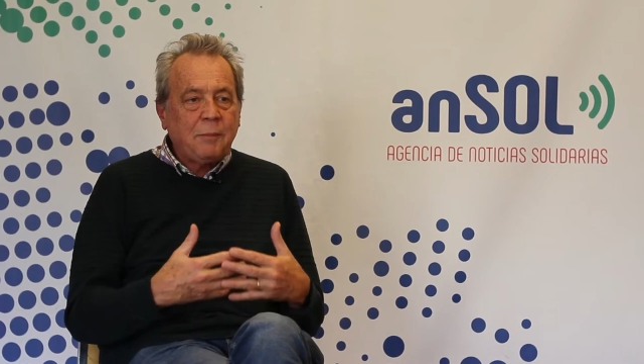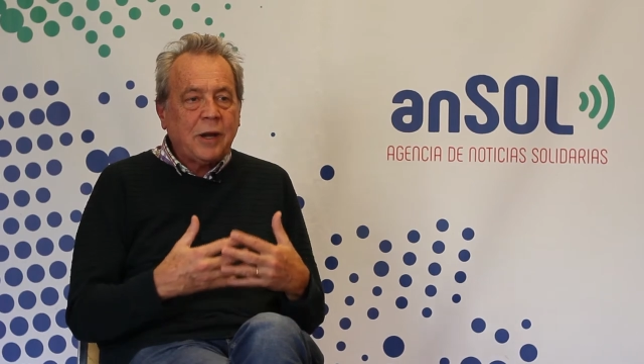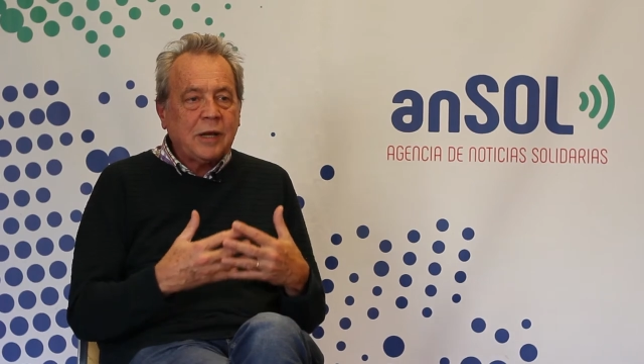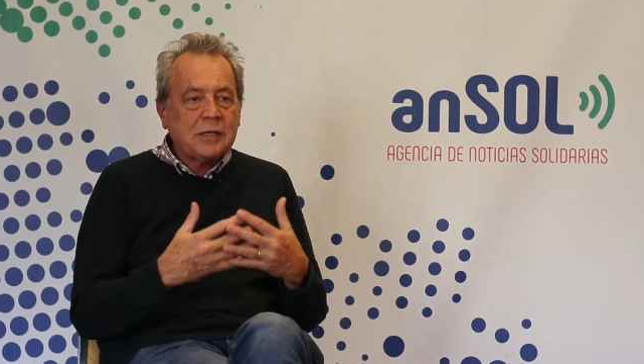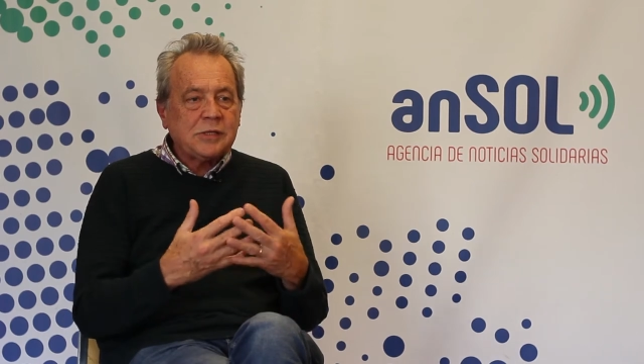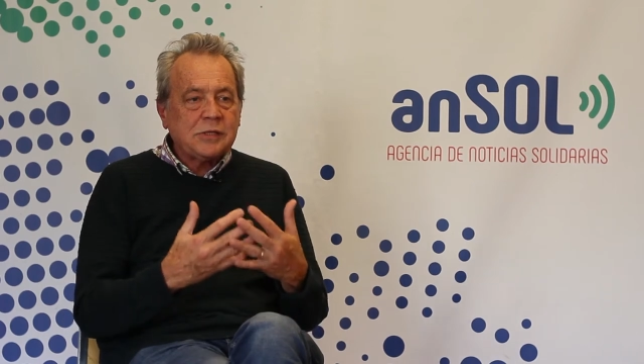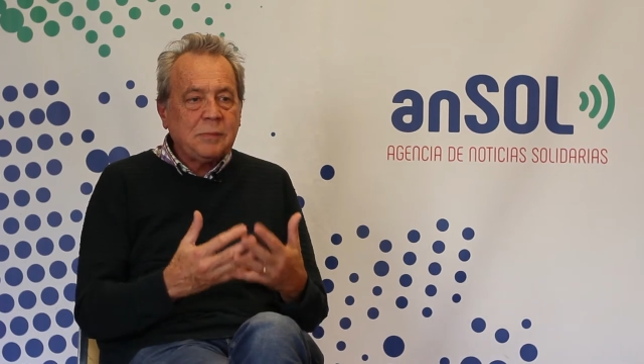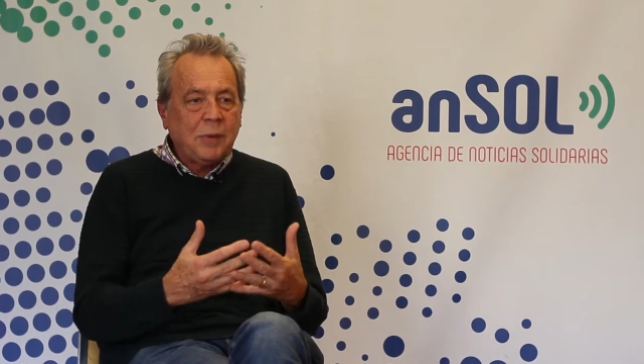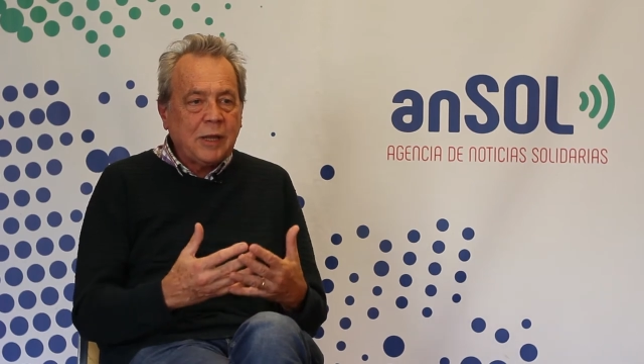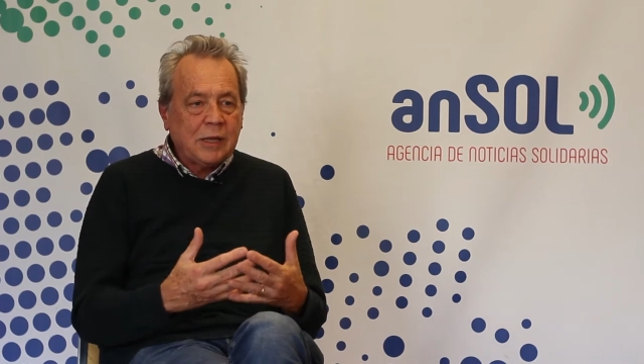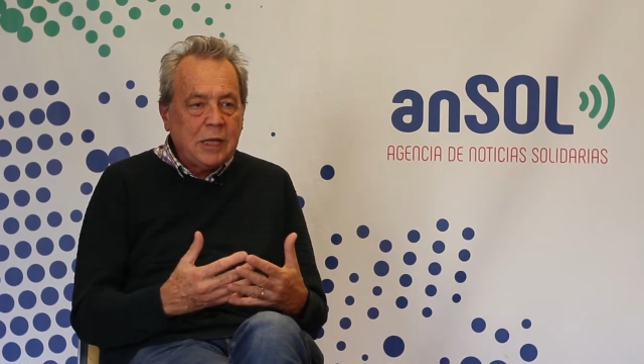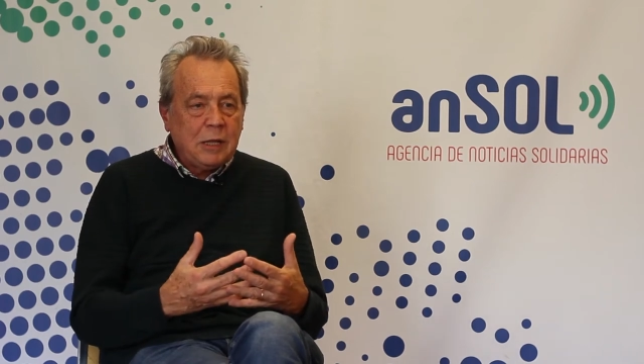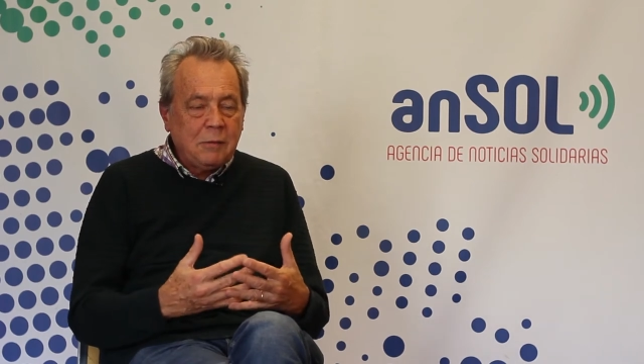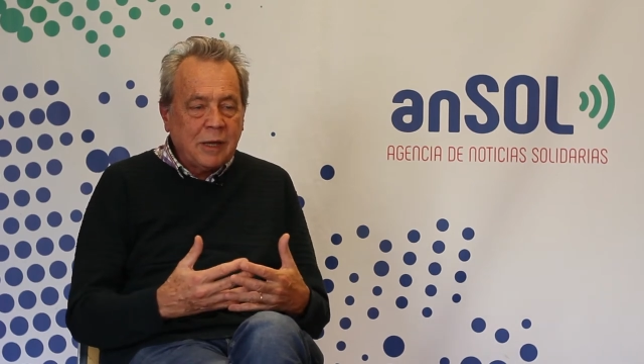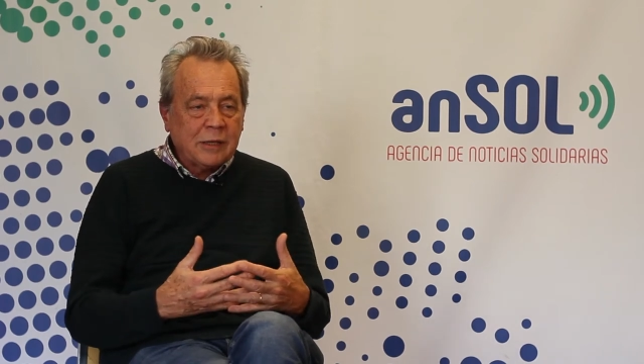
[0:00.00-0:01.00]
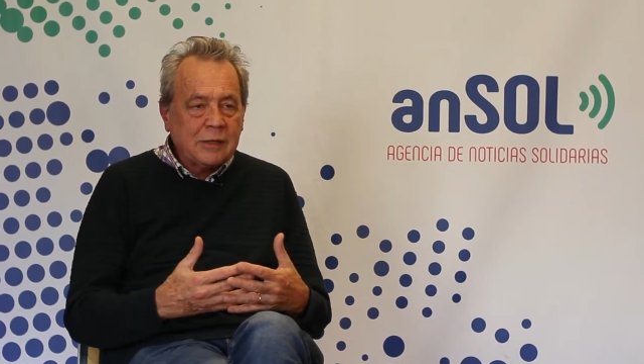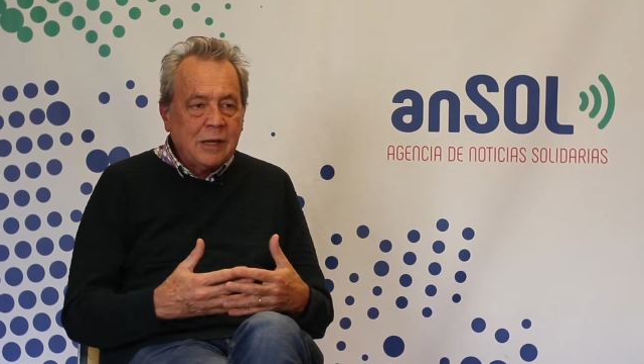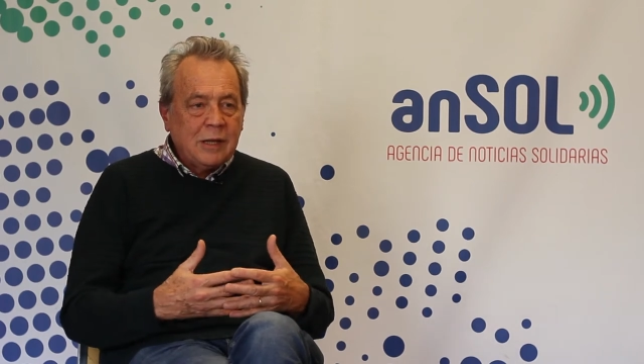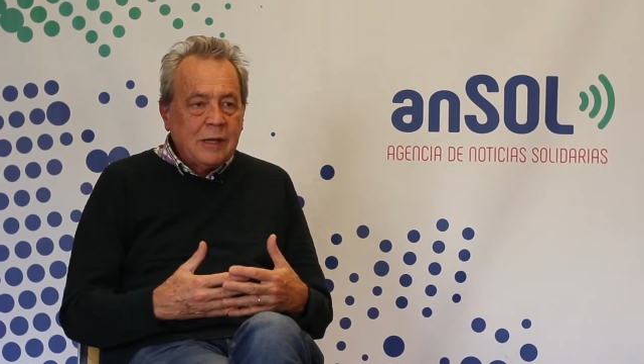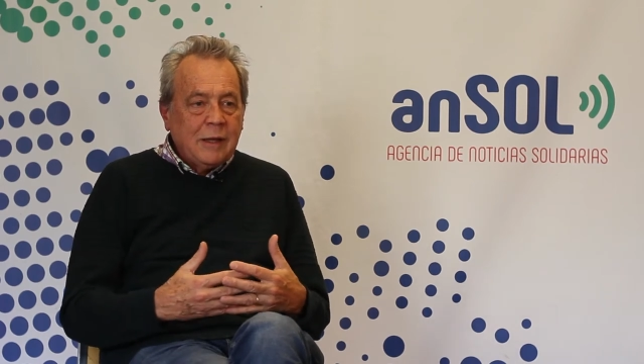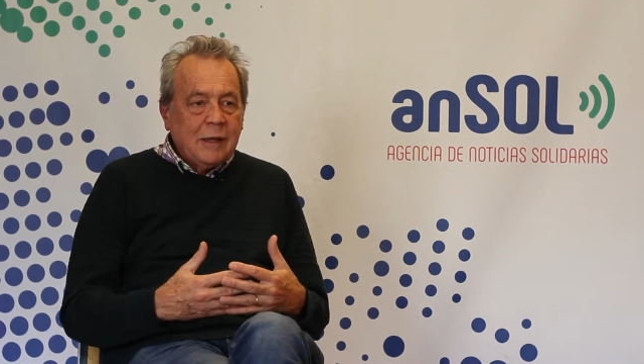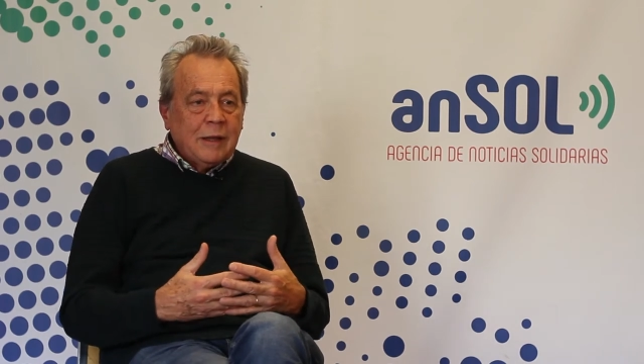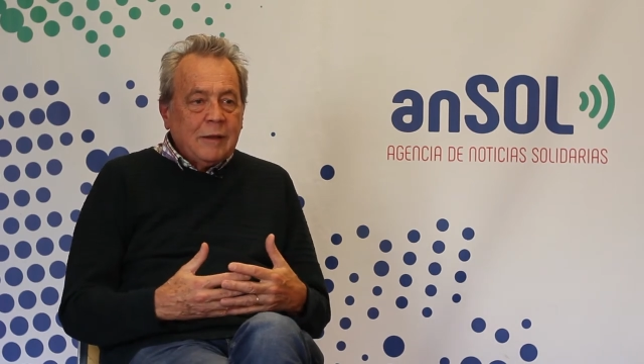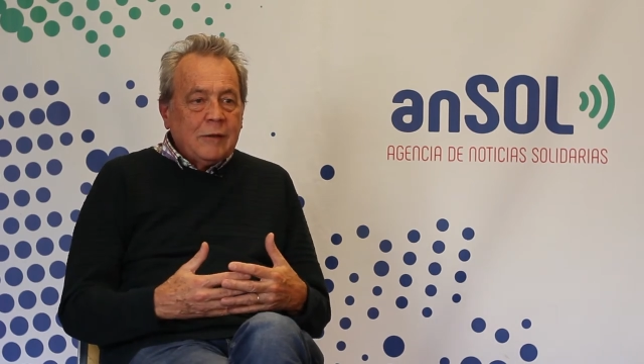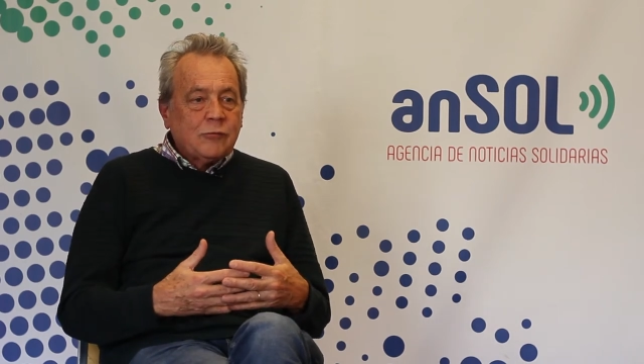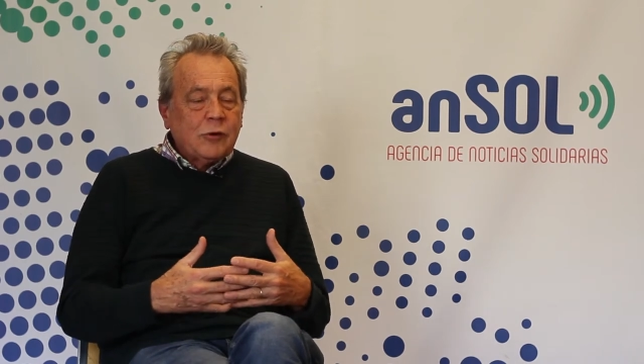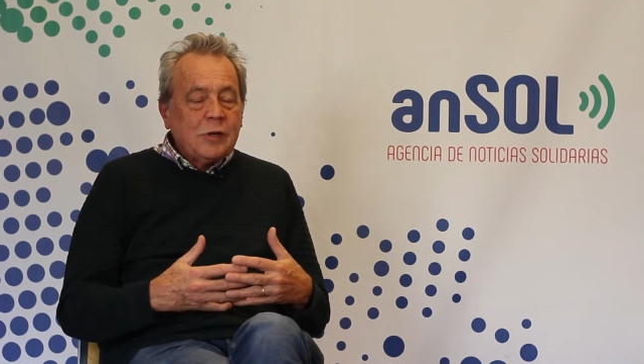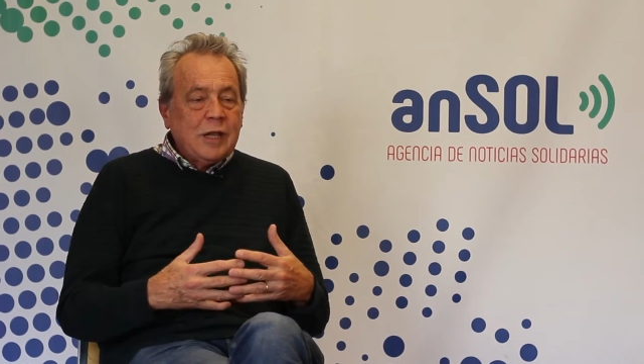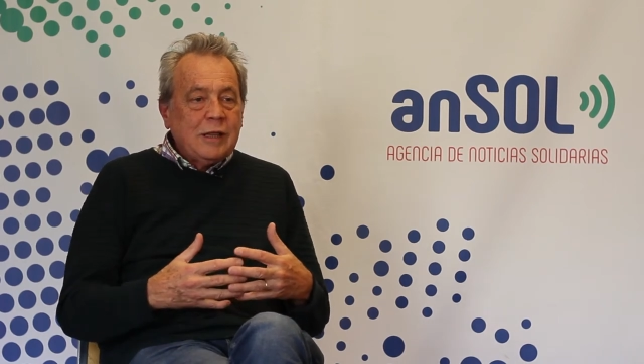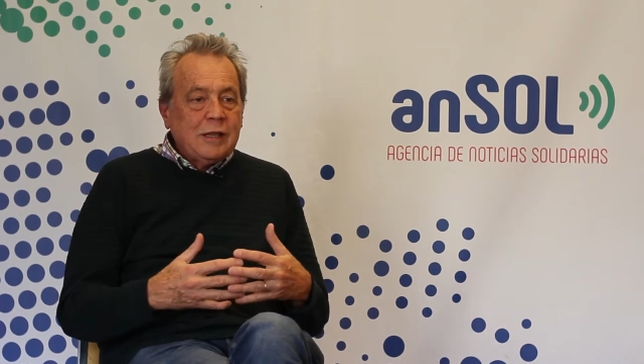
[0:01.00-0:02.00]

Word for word: participativas, son